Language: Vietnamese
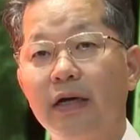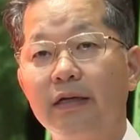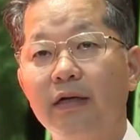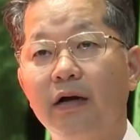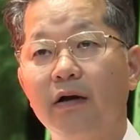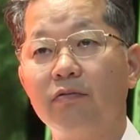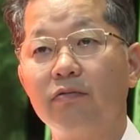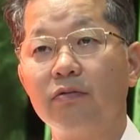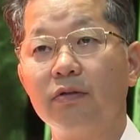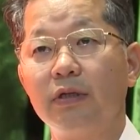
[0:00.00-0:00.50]
hành
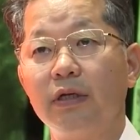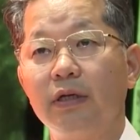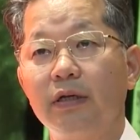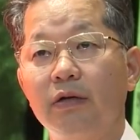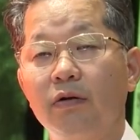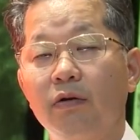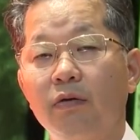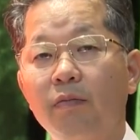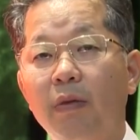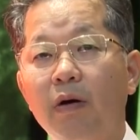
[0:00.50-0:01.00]
động
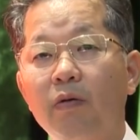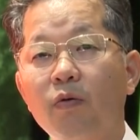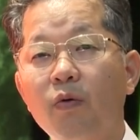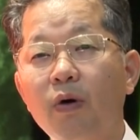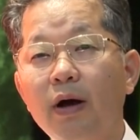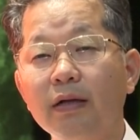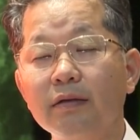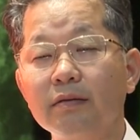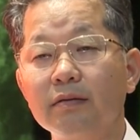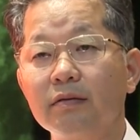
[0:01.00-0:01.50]
thì nó bao
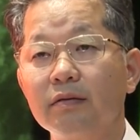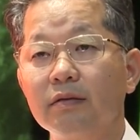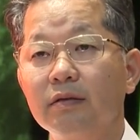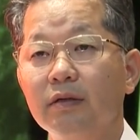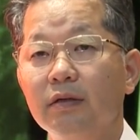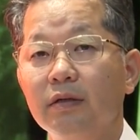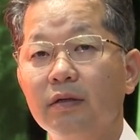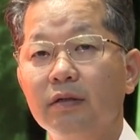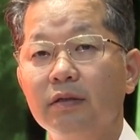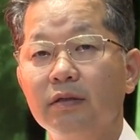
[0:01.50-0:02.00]
quát
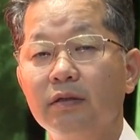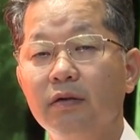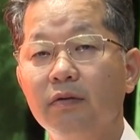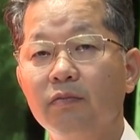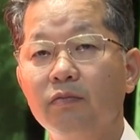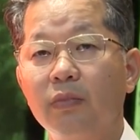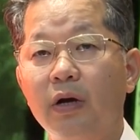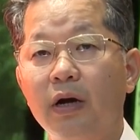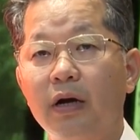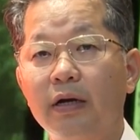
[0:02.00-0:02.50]

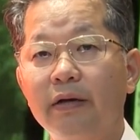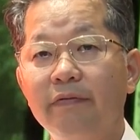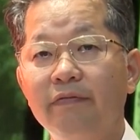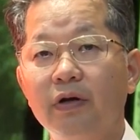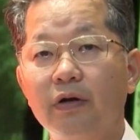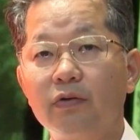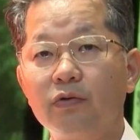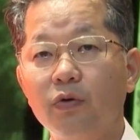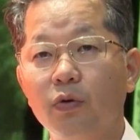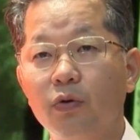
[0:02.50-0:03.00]
nhưng mà cái
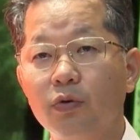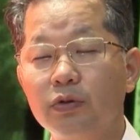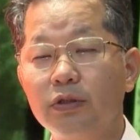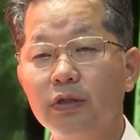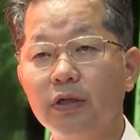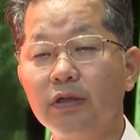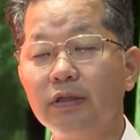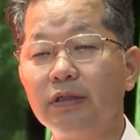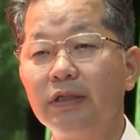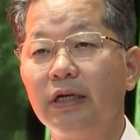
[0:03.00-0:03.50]
việc tổ
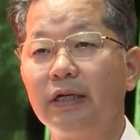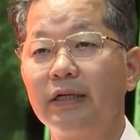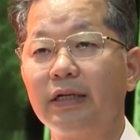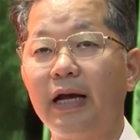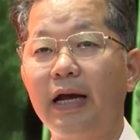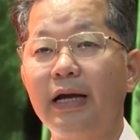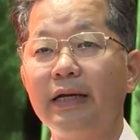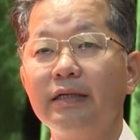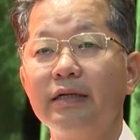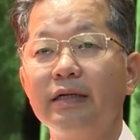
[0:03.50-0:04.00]
chức triển
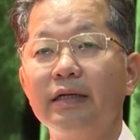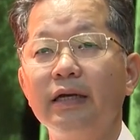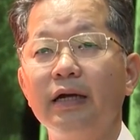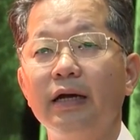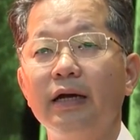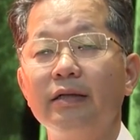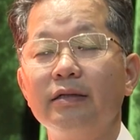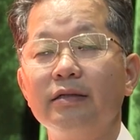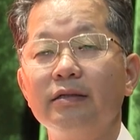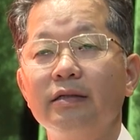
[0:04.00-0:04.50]
khai thực
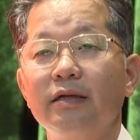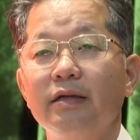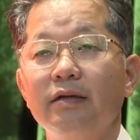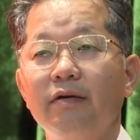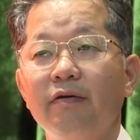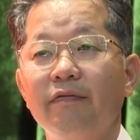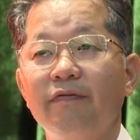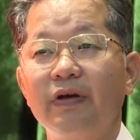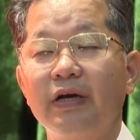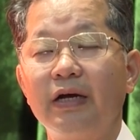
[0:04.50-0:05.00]
hiện thì
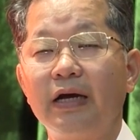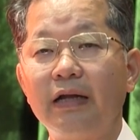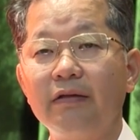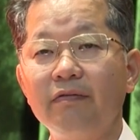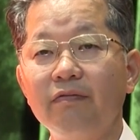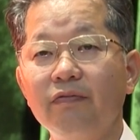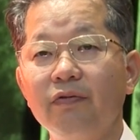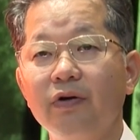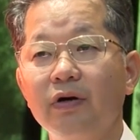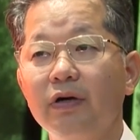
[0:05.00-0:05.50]
nó phải
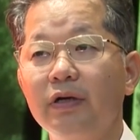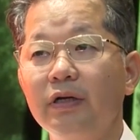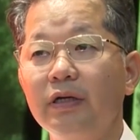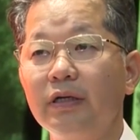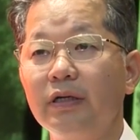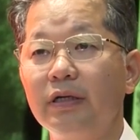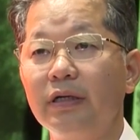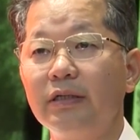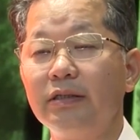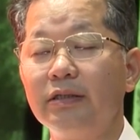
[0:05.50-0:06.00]
gắn với
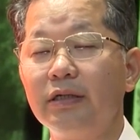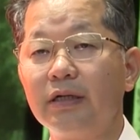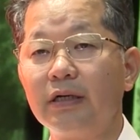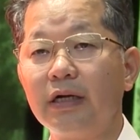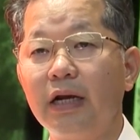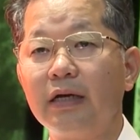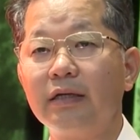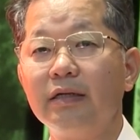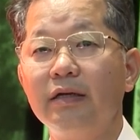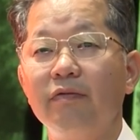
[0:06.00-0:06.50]
cái chức
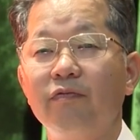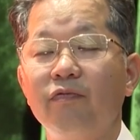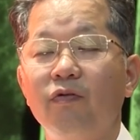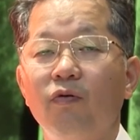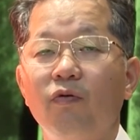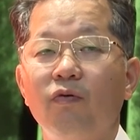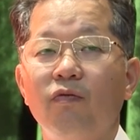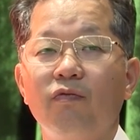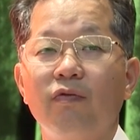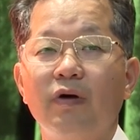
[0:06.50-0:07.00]
năng nhiệm
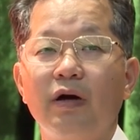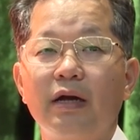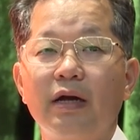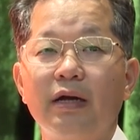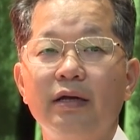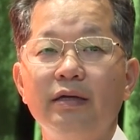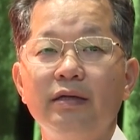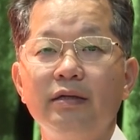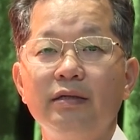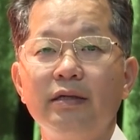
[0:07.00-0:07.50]
vụ và
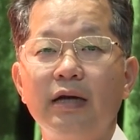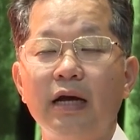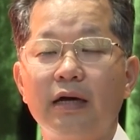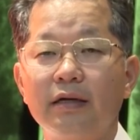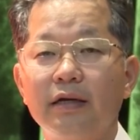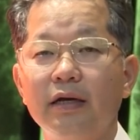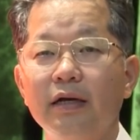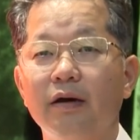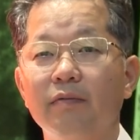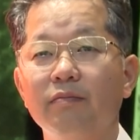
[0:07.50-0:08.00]
cái đặc
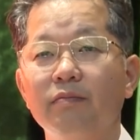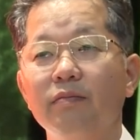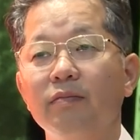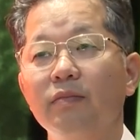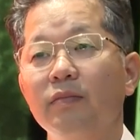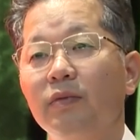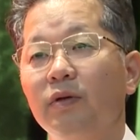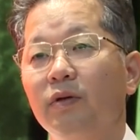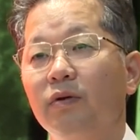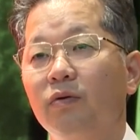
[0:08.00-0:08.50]
điểm
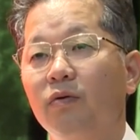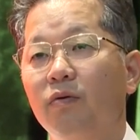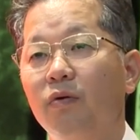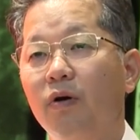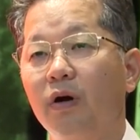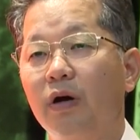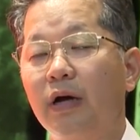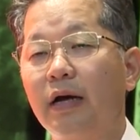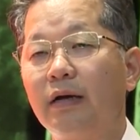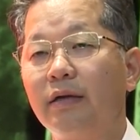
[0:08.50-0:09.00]

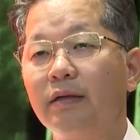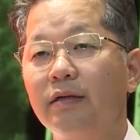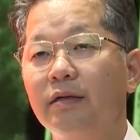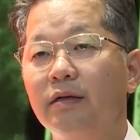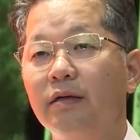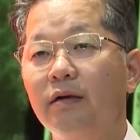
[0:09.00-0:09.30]
của các cái